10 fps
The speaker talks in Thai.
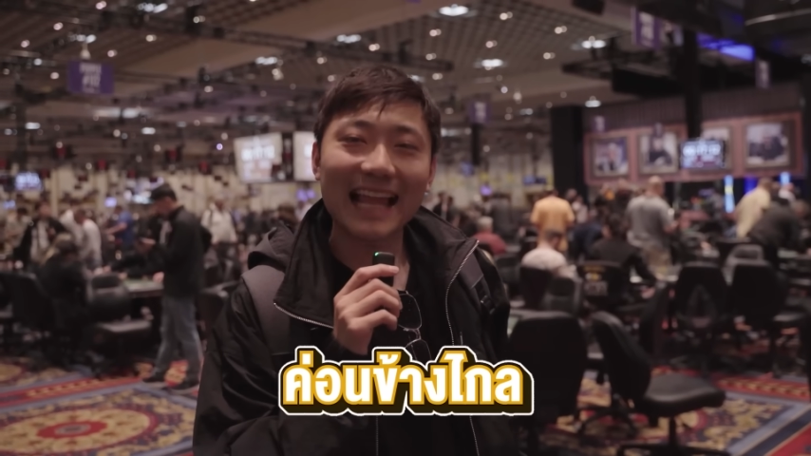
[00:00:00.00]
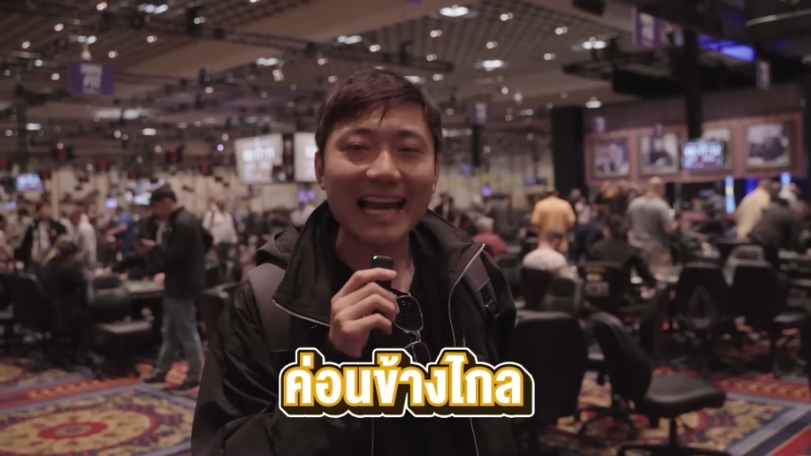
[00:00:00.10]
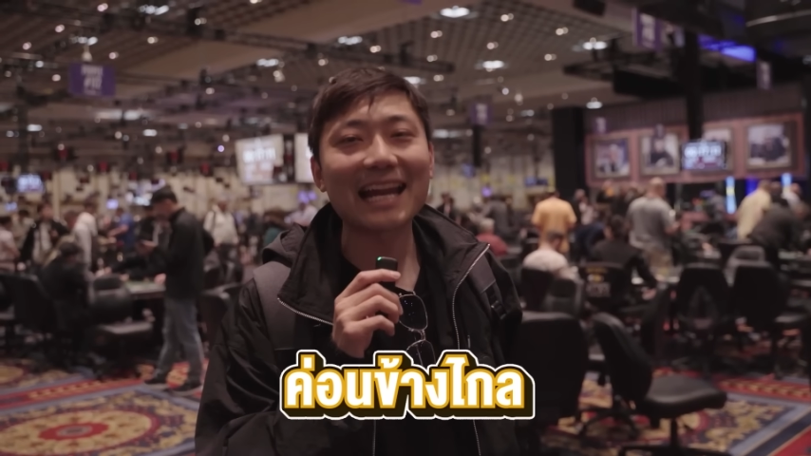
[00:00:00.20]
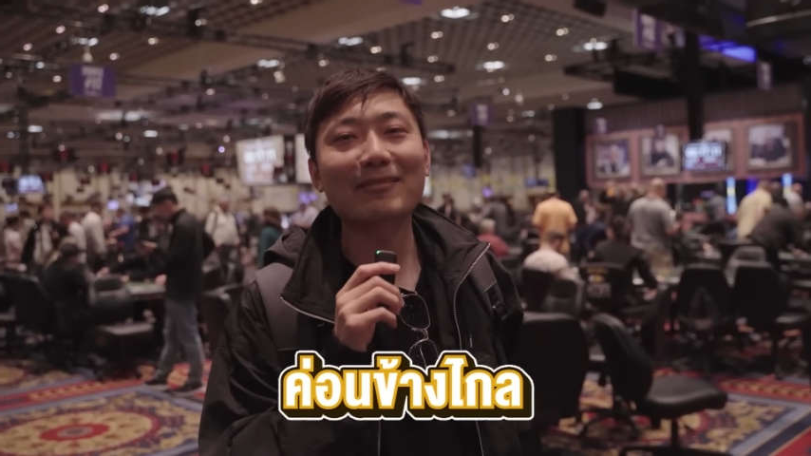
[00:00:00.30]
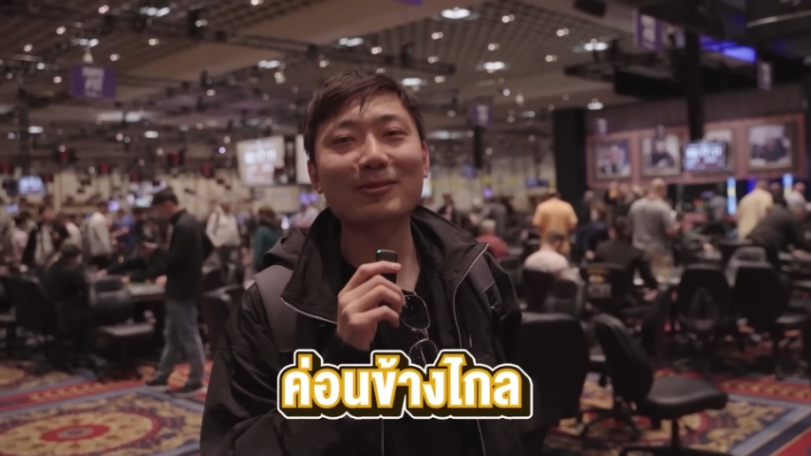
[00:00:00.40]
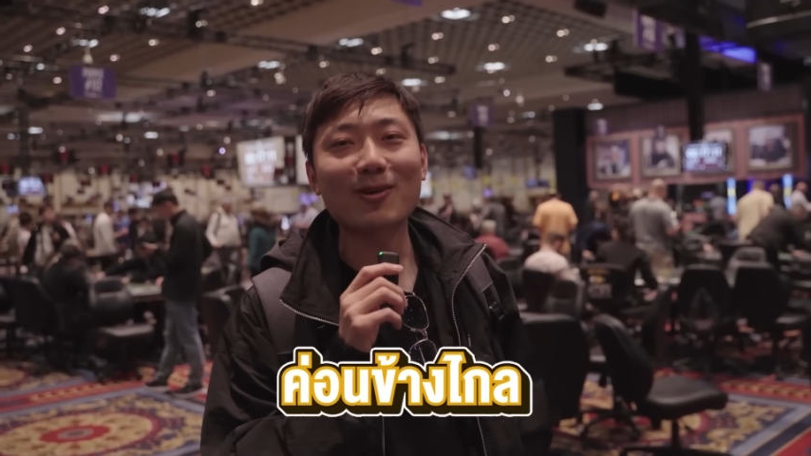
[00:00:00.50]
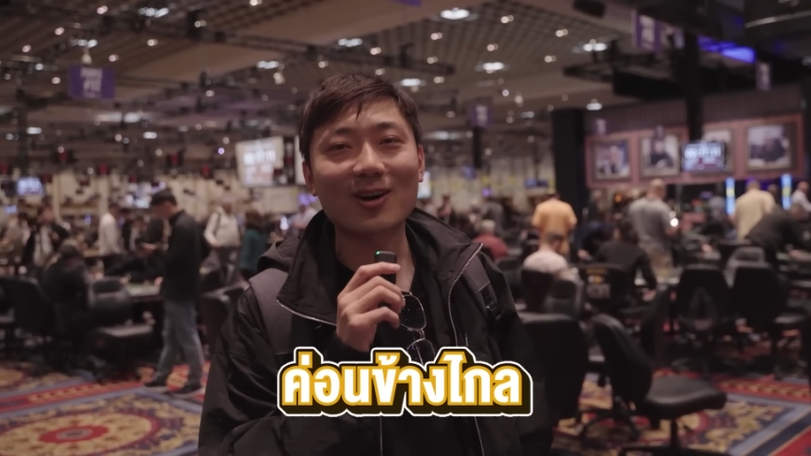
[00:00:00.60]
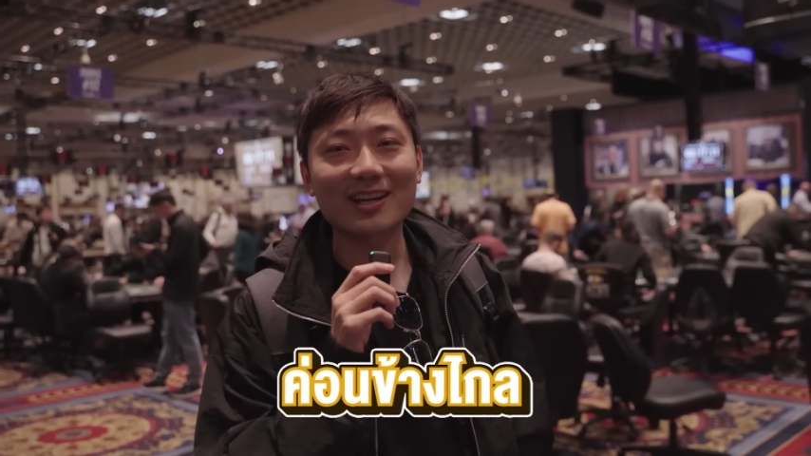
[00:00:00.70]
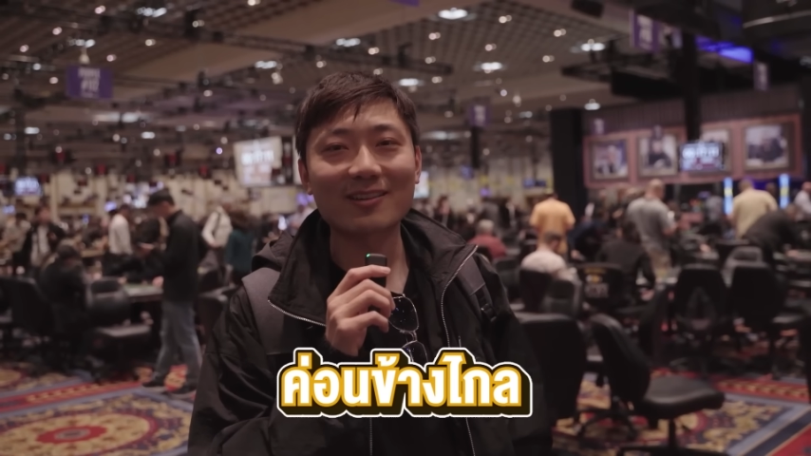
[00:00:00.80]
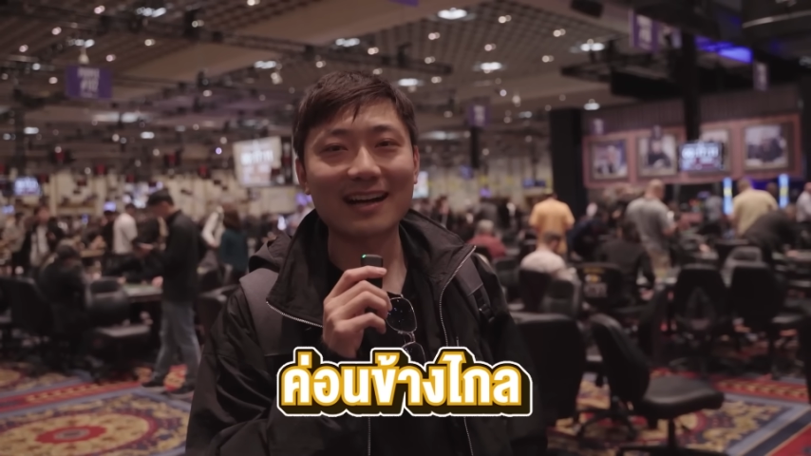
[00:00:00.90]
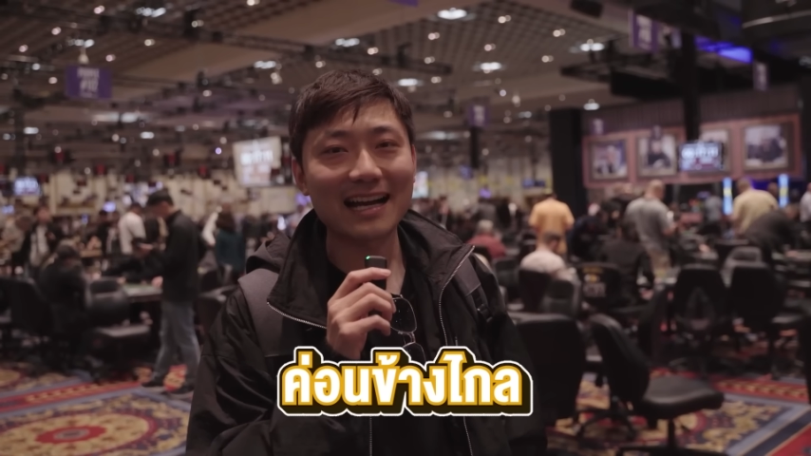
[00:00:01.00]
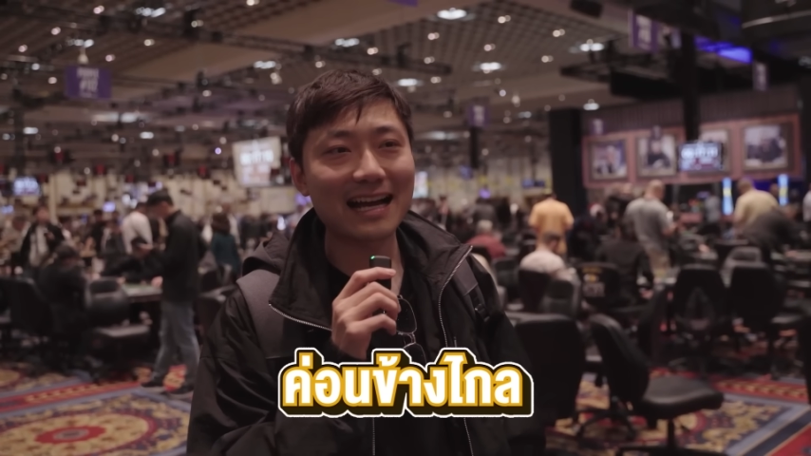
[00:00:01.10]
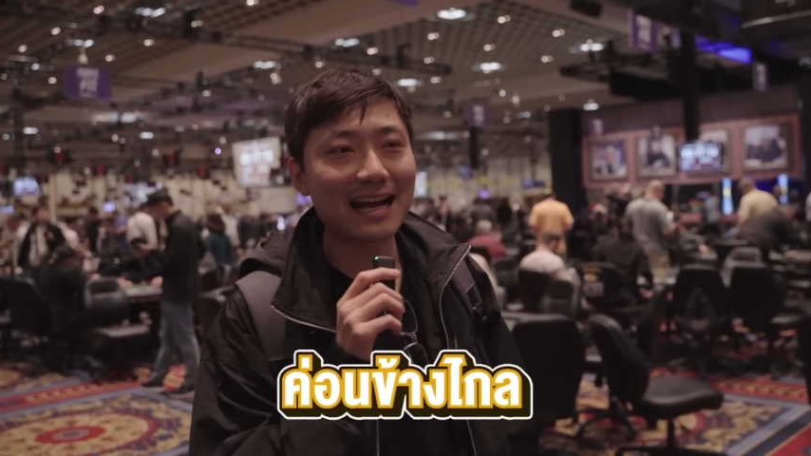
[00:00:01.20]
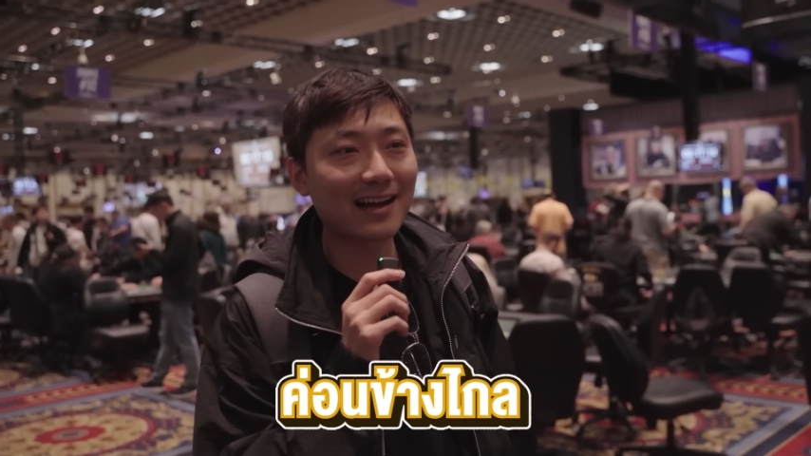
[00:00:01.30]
ไกลนะครับต้องบอกเลยว่า